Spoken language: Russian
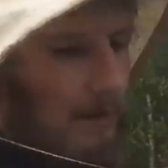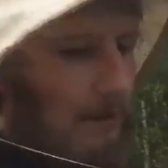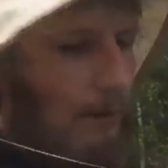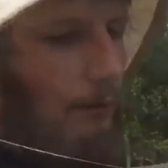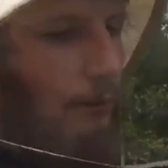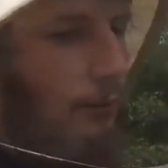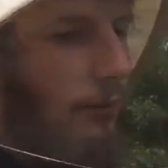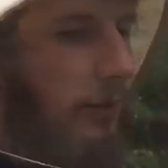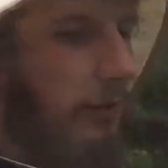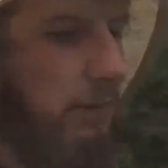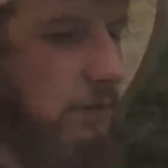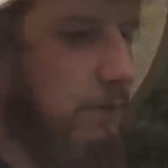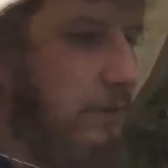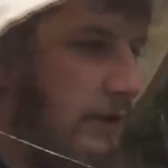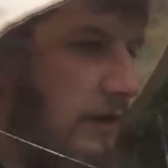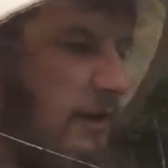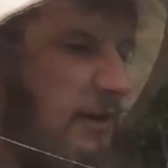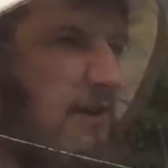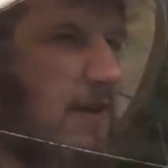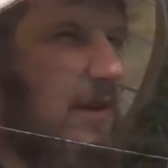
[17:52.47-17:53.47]
которую хотел
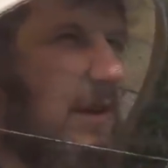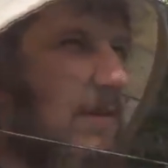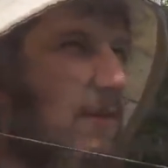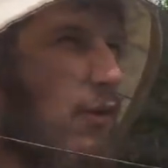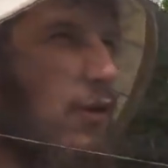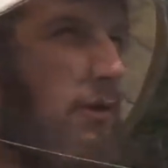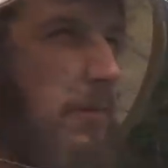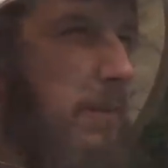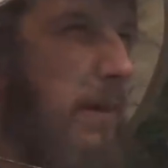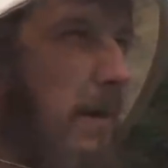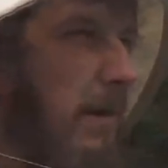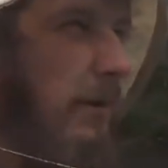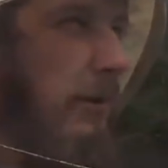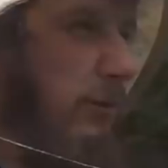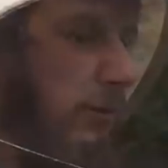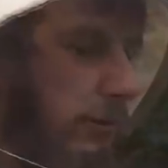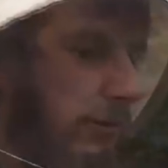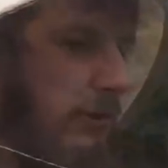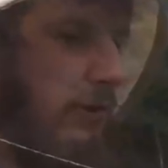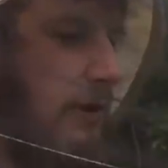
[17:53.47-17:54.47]
третий, она вроде пока
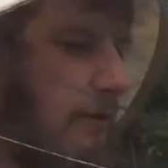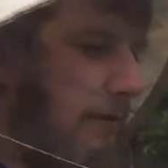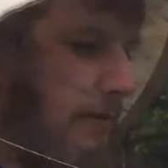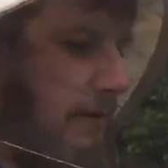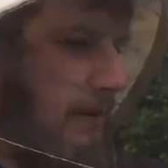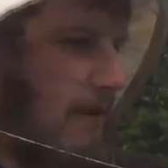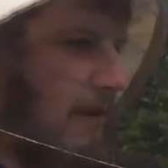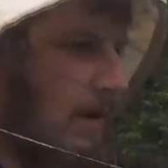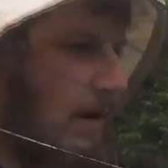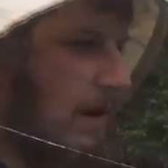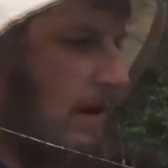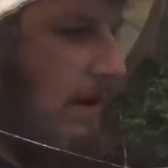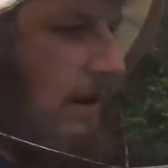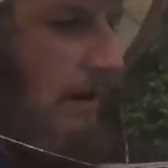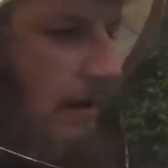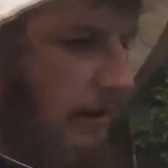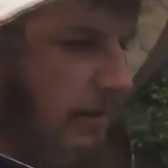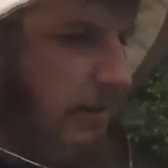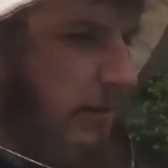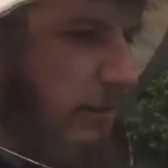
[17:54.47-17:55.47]
еще терпит.
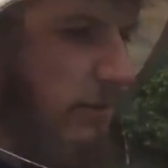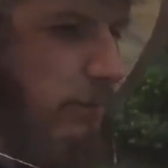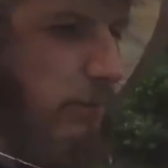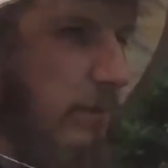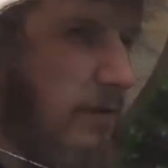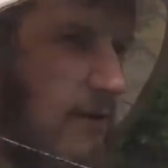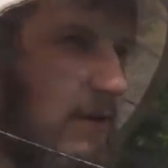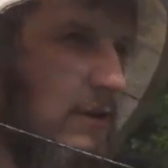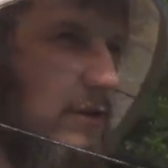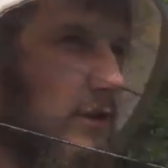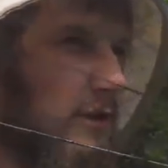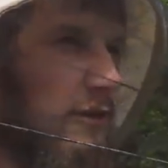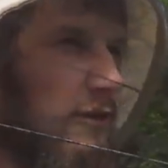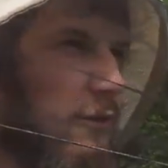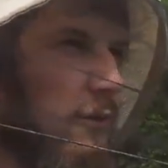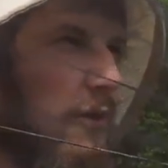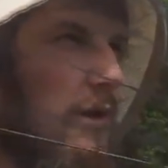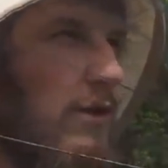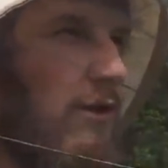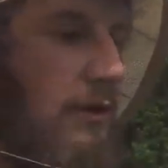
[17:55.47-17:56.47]
И нет смысла сейчас
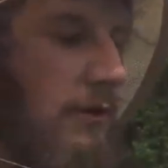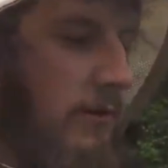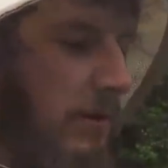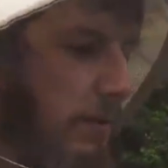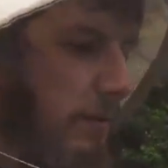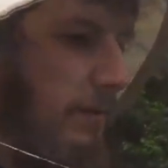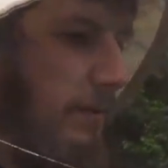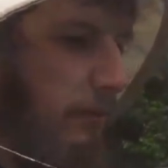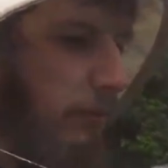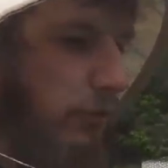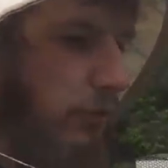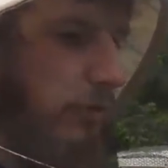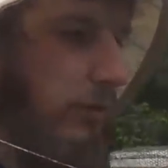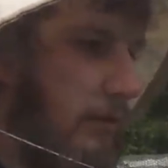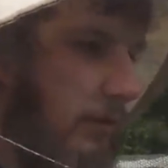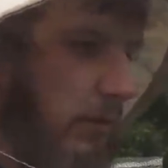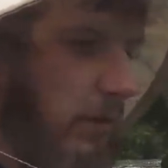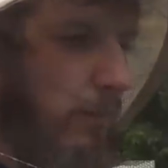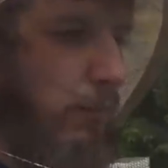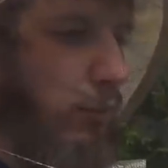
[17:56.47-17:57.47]
ее раньше времени, потому
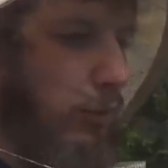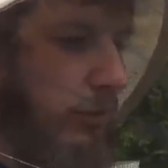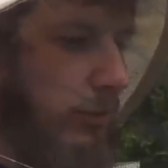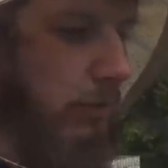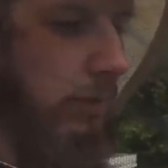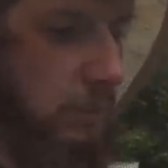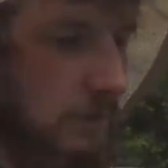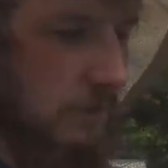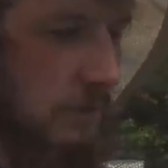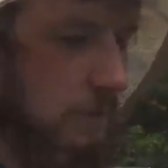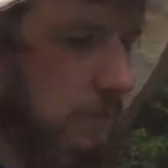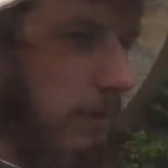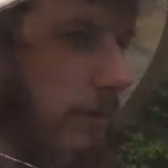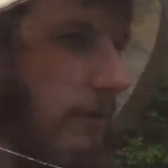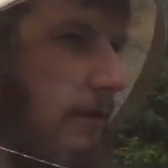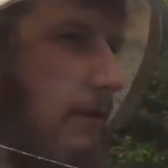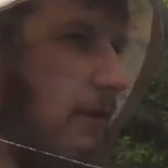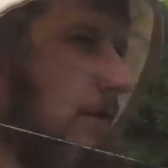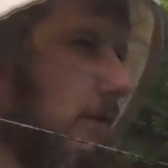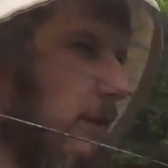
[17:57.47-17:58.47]
что работает
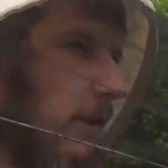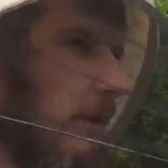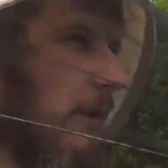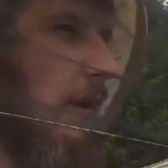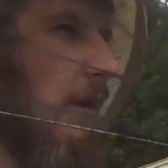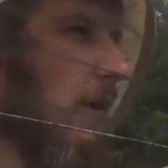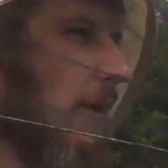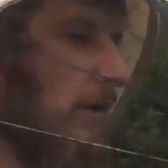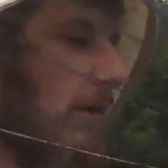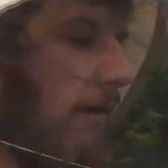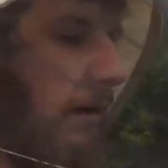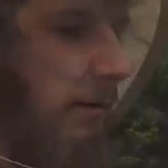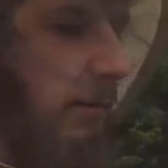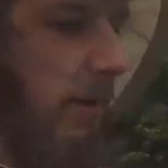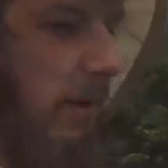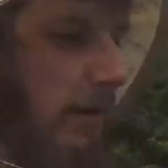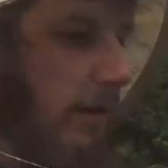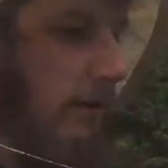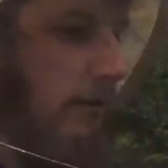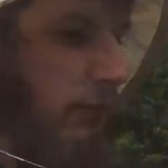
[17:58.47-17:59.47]
э,
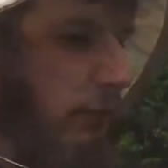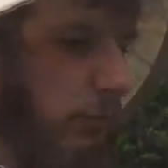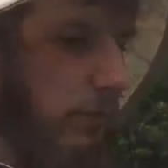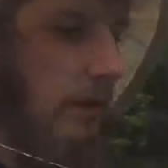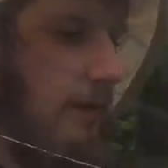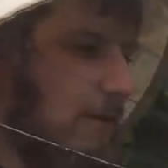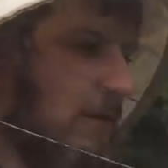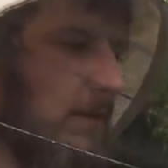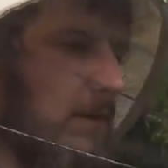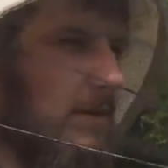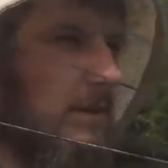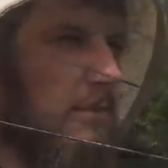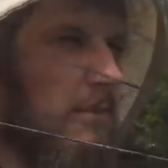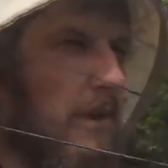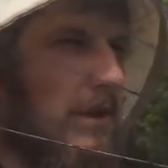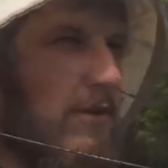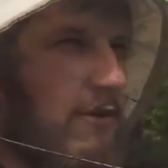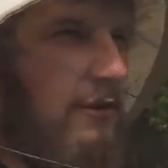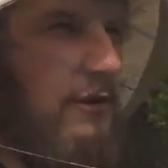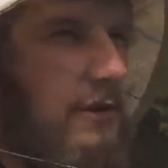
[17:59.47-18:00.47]
нормально. Все, там и
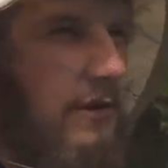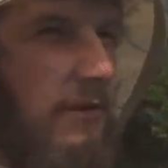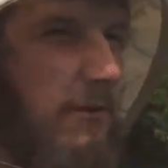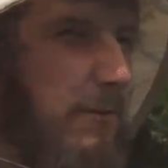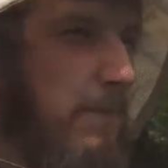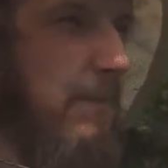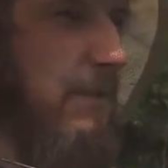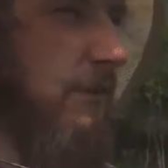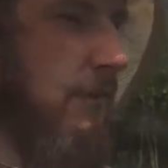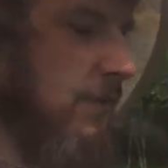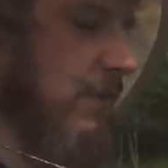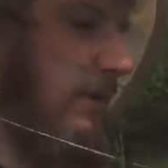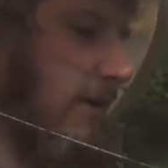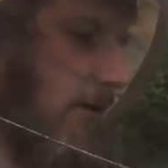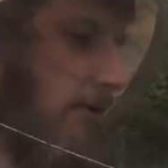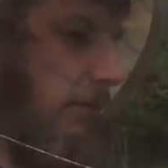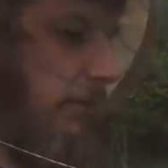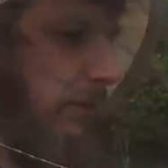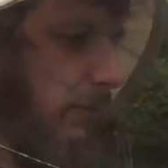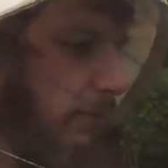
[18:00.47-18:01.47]
маточников почти
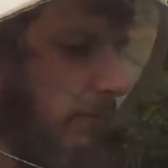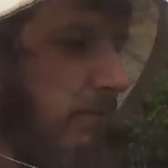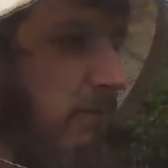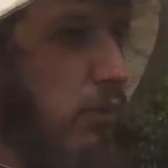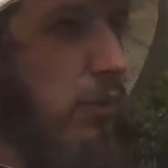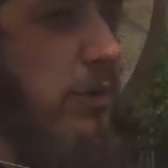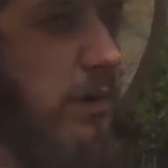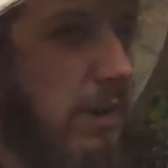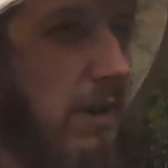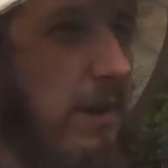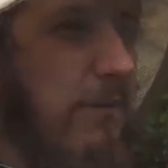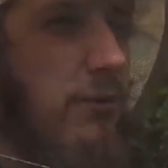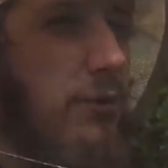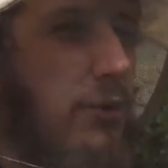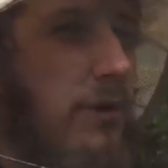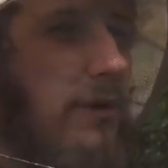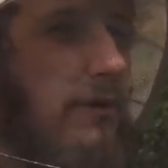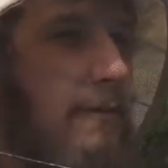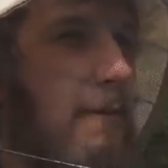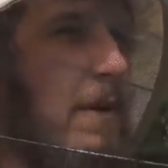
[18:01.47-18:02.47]
нет. В общем, вроде как
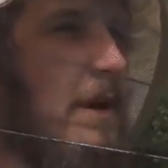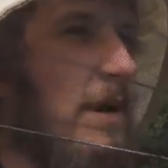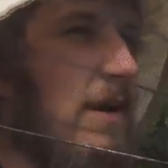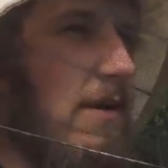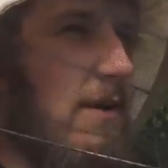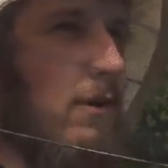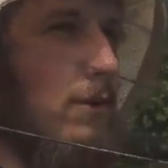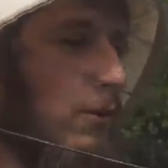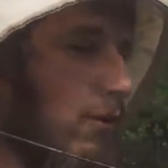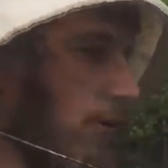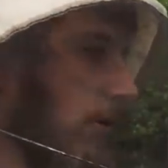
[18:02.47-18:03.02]
все там в порядке. Ну,